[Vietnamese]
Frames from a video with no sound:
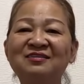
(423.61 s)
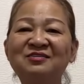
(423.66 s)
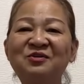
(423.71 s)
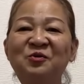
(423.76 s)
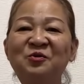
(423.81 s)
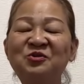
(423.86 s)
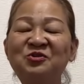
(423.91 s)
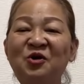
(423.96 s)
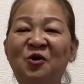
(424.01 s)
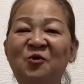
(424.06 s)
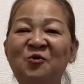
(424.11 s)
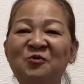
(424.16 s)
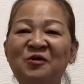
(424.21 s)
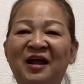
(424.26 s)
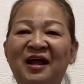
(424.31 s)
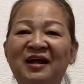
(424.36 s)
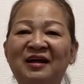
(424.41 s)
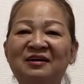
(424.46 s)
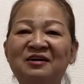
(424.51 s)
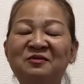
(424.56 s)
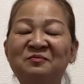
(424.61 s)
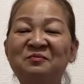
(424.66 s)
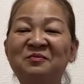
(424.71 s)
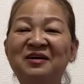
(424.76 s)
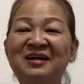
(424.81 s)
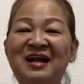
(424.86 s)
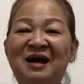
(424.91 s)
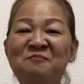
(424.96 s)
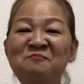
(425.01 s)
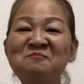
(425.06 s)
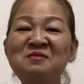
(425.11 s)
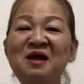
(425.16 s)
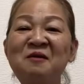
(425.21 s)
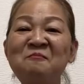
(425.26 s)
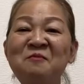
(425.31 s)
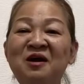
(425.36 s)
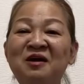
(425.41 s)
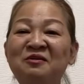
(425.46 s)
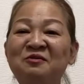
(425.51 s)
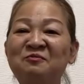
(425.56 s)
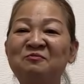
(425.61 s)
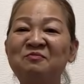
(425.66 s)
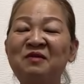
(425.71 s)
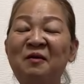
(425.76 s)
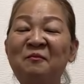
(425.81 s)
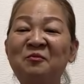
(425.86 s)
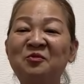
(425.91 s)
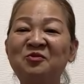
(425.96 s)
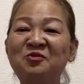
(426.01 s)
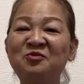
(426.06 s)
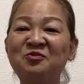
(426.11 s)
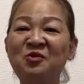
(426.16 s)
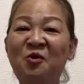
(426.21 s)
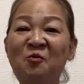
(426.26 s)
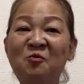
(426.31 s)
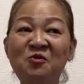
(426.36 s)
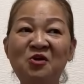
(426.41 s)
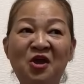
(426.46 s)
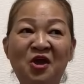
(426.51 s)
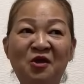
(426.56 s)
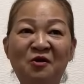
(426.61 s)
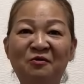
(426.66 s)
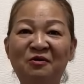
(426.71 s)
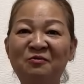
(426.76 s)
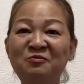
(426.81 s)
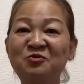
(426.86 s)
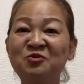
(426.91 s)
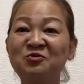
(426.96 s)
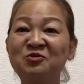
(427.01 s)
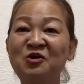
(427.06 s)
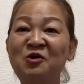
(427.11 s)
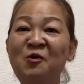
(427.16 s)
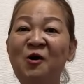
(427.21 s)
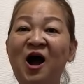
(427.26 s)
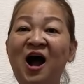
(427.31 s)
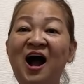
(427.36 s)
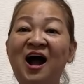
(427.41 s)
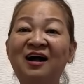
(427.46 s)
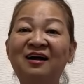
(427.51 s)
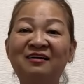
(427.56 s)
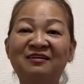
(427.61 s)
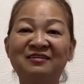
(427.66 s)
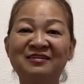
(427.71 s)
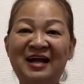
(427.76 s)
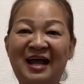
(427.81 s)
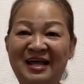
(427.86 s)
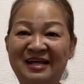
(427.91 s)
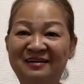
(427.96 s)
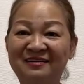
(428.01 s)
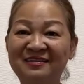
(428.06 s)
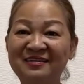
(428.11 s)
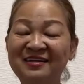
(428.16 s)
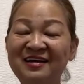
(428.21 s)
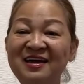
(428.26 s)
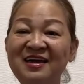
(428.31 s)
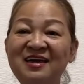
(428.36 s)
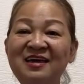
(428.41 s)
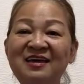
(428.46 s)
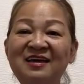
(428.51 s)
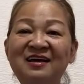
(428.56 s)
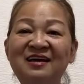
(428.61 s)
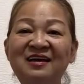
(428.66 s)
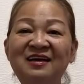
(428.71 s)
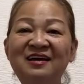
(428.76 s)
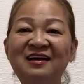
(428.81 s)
tôi tu nay được 15 năm 20 năm mà tôi tu nhiều lắm tôi tu hơn người này người kia